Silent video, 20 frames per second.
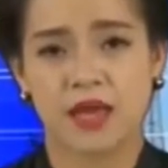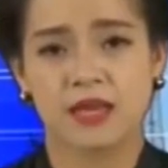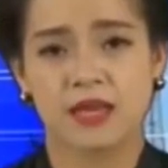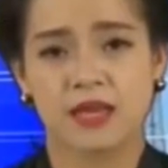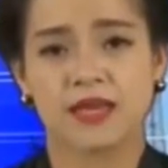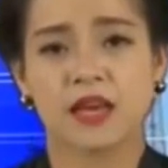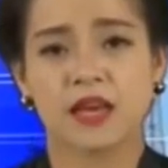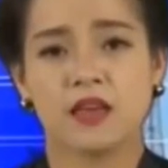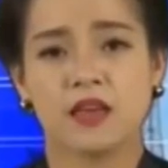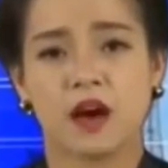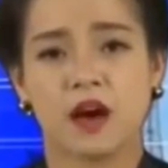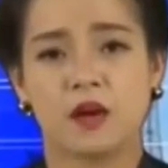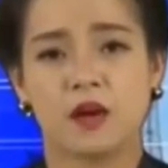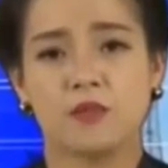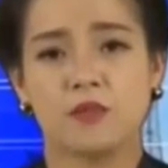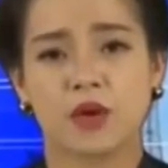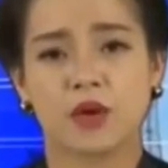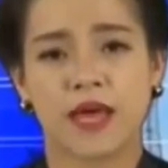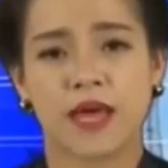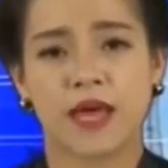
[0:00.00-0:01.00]
nhắc nhở
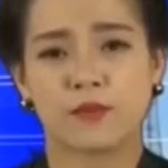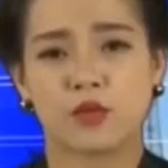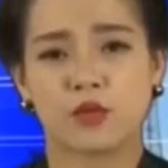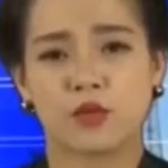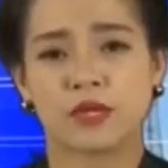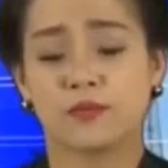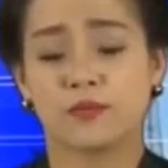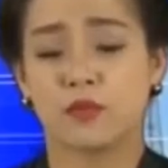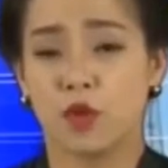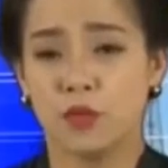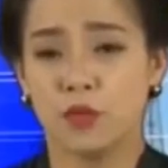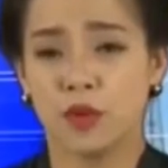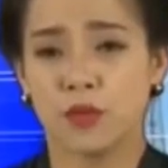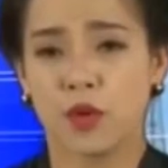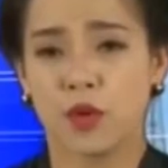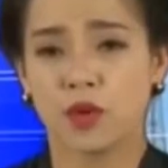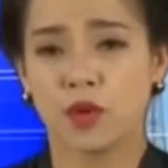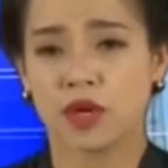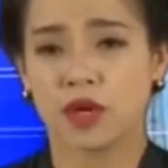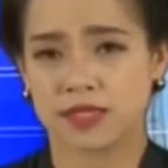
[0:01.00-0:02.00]
một nghìn một trăm bốn mươi
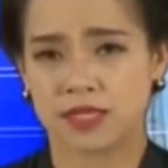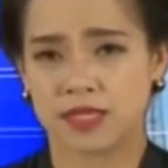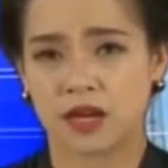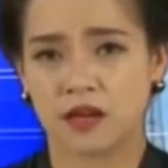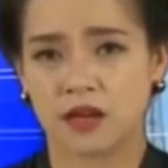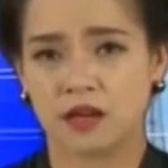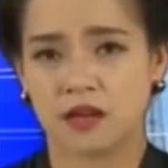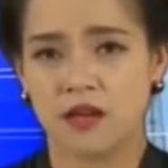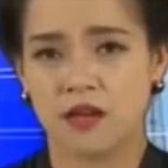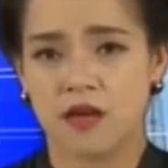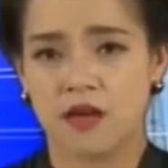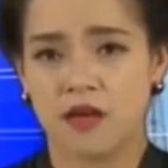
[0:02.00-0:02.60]
mốt cơ sở